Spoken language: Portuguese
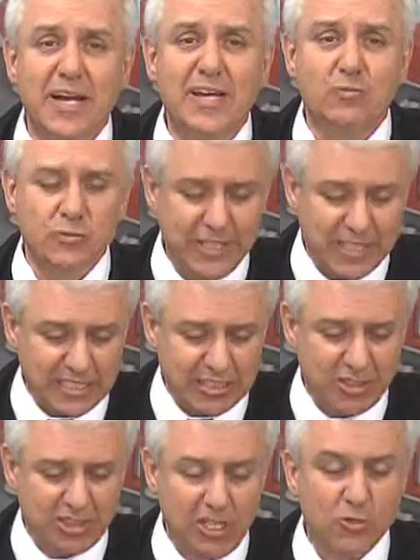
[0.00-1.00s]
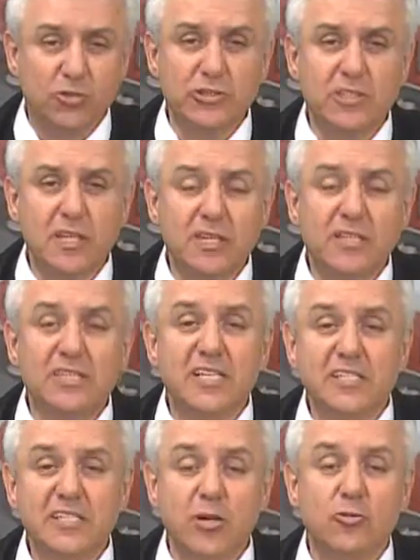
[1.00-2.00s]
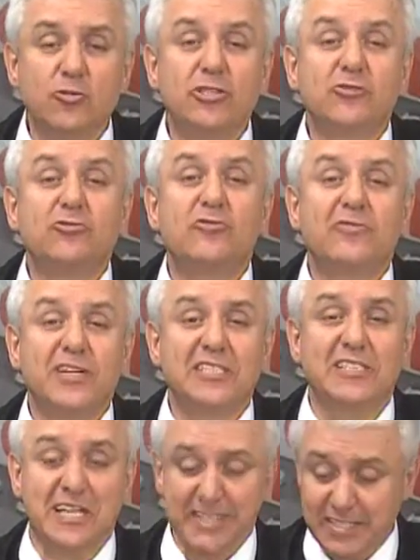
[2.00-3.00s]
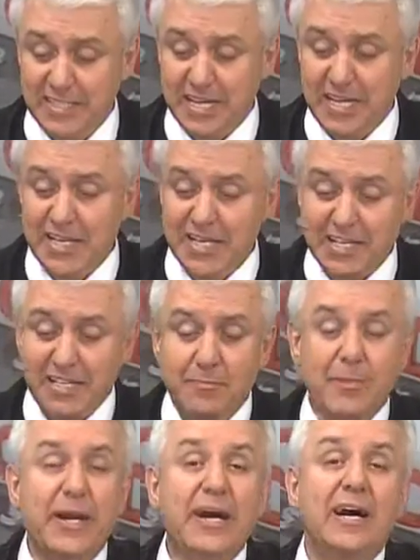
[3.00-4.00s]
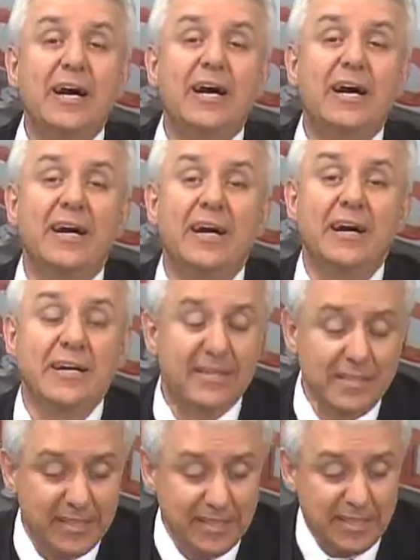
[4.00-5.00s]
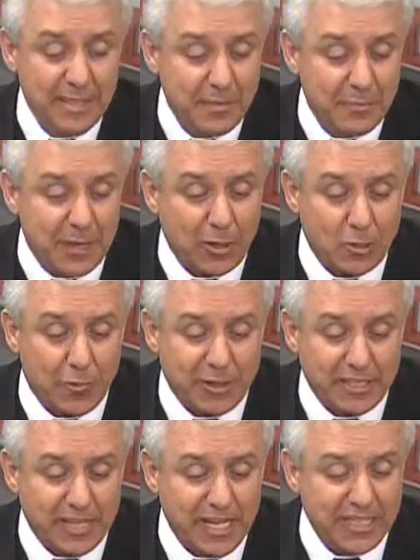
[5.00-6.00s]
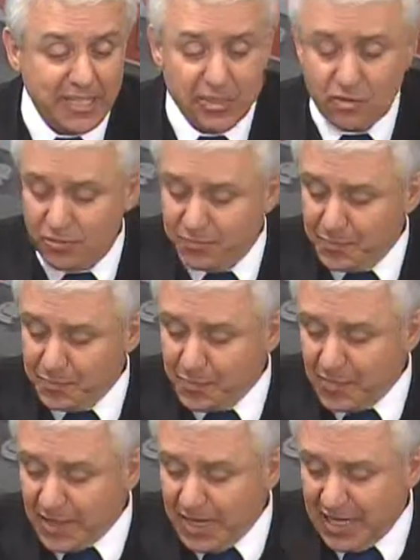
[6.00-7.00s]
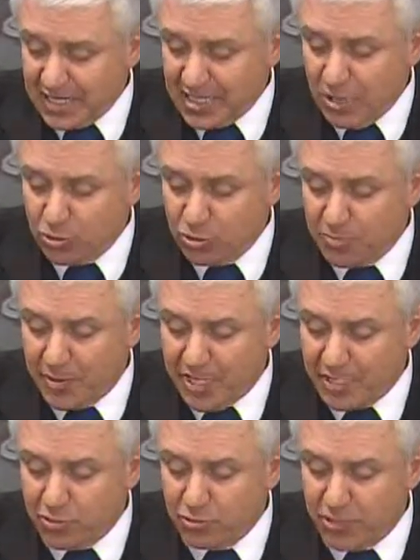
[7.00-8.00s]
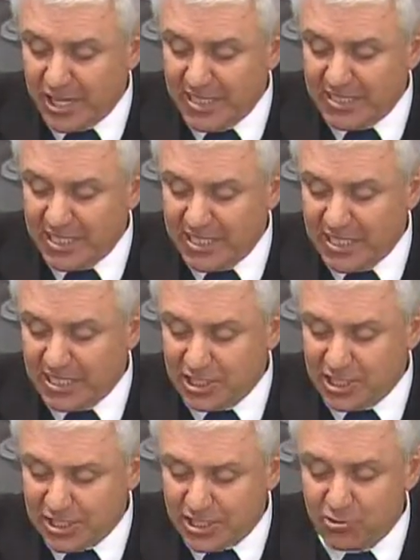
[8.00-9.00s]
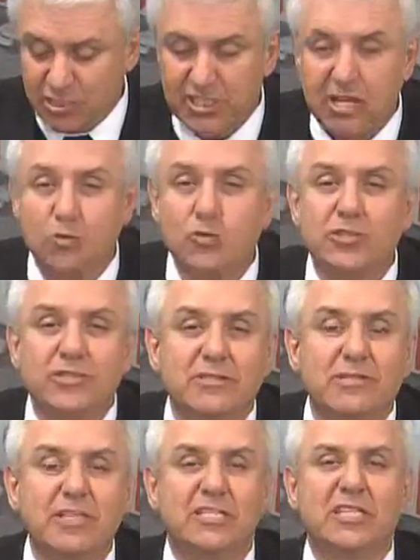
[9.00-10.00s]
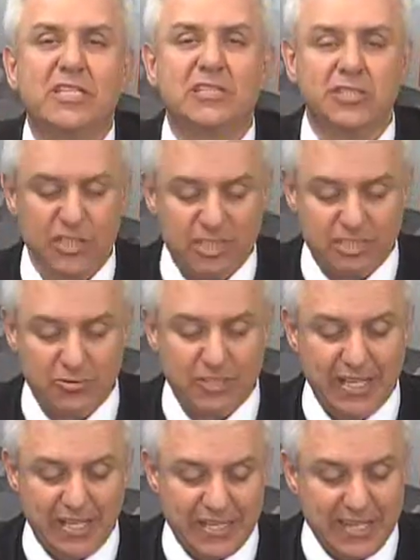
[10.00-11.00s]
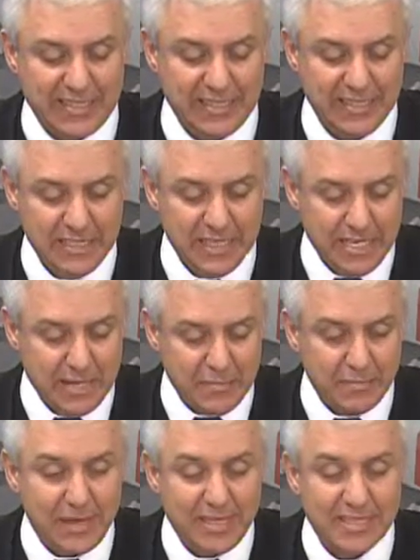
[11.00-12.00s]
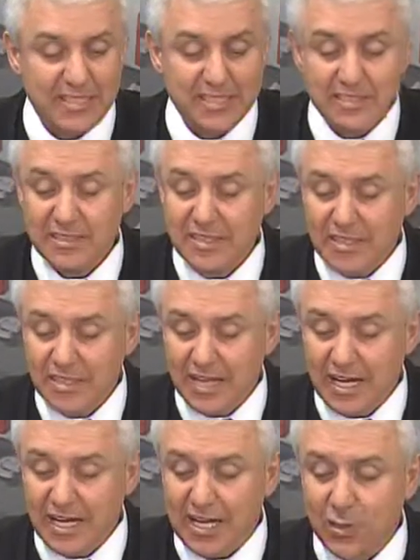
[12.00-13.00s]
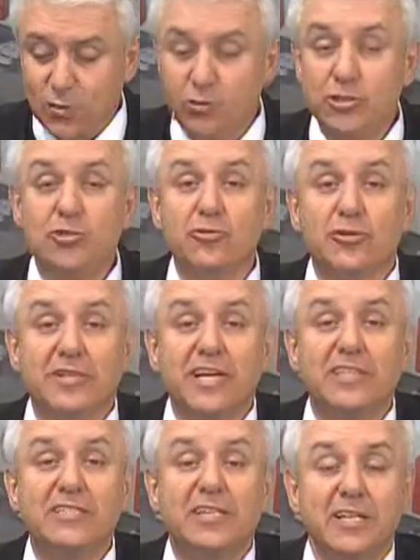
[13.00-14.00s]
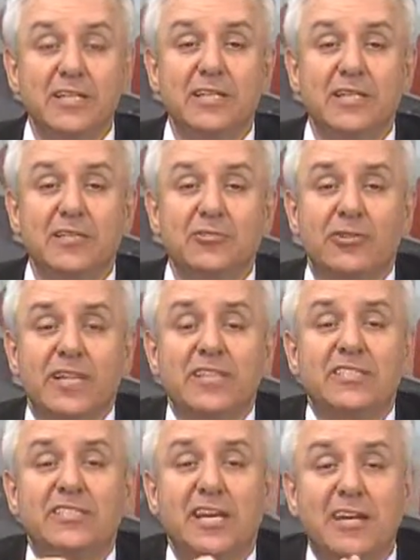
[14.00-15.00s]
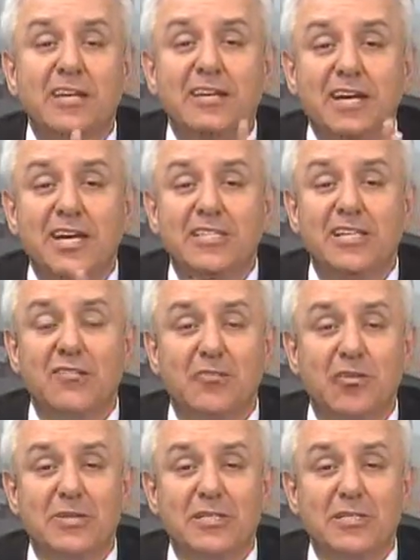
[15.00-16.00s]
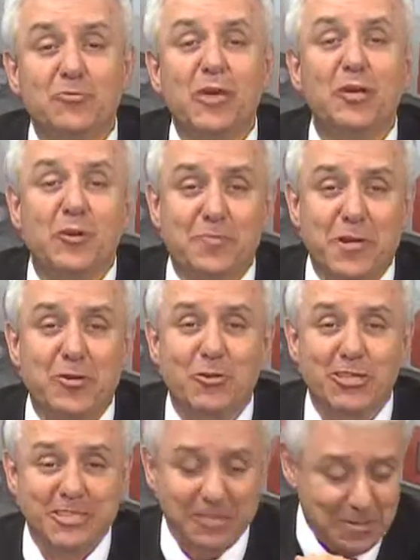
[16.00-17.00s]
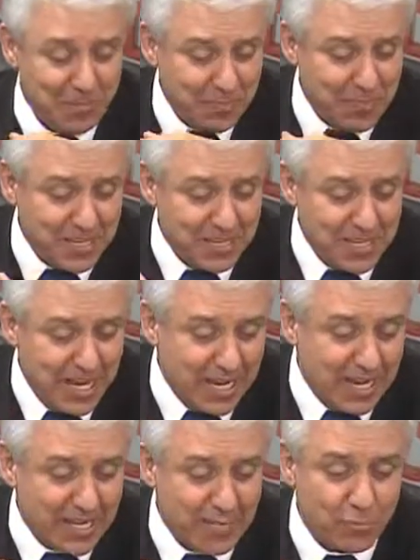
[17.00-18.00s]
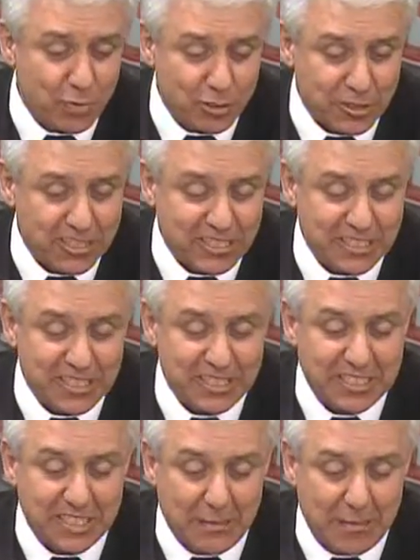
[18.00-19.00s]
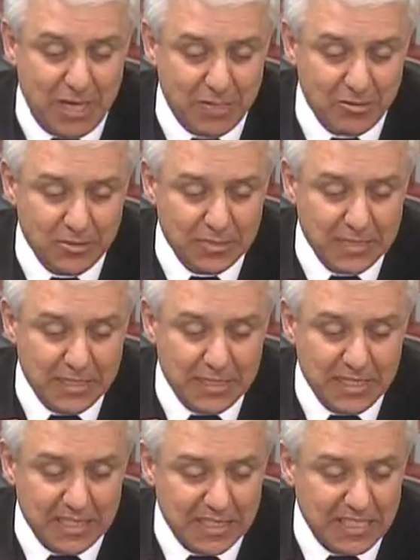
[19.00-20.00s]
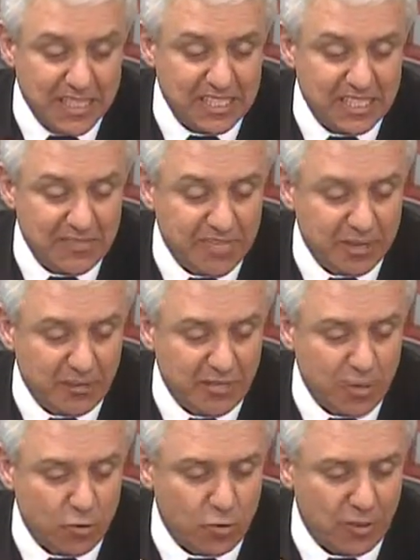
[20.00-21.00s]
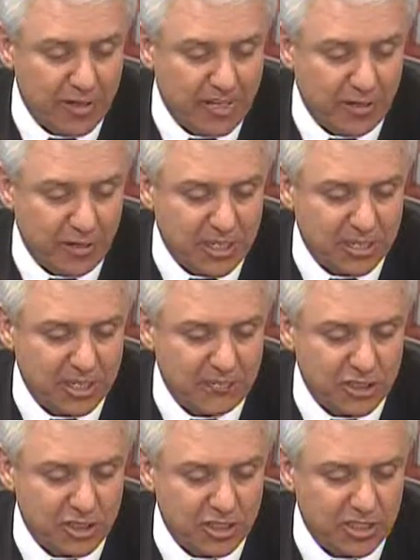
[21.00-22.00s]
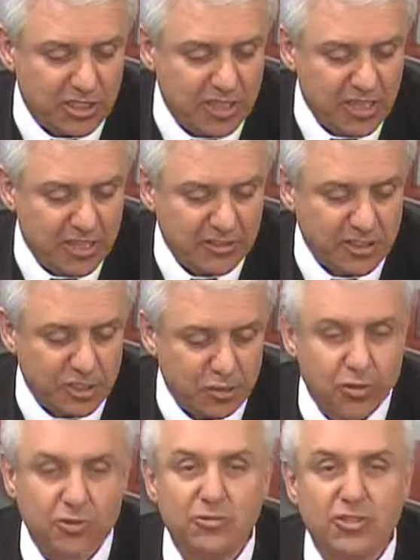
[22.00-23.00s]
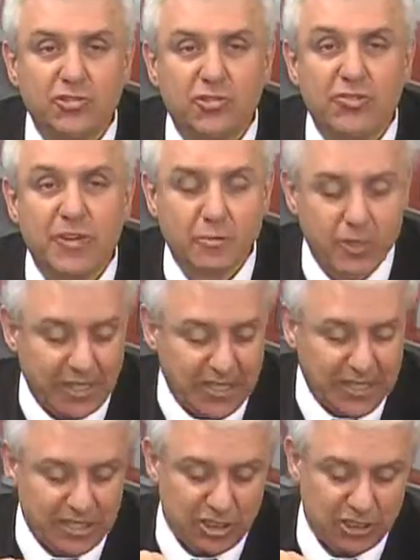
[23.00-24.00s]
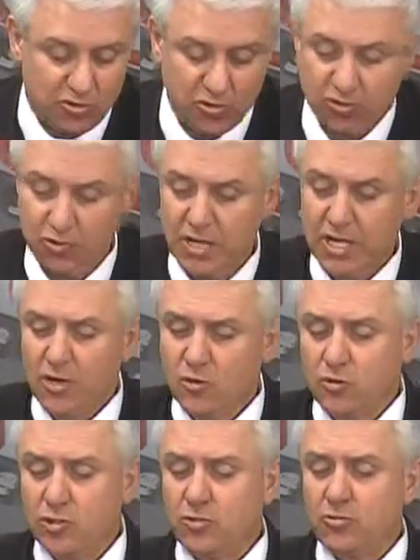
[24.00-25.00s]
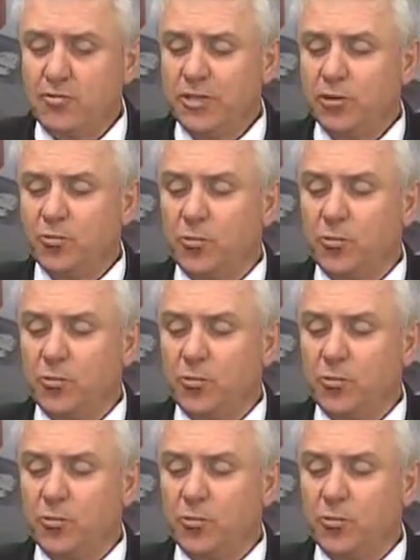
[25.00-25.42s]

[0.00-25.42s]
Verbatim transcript: Né? Cuidar da sua saúde, sem saúde tu não faz nada. E para para completar isso, a Saúde Brasil traz aí a gestão em saúde, essa gestão integrada, mas a Ruth Dornelles tem, eh, tem essa informação melhor para nós e a importância desse trabalho e esse evento que vai ocorrer agora, dia 20, 28 de novembro, aqui em Caxias do Sul. Ruth, comenta um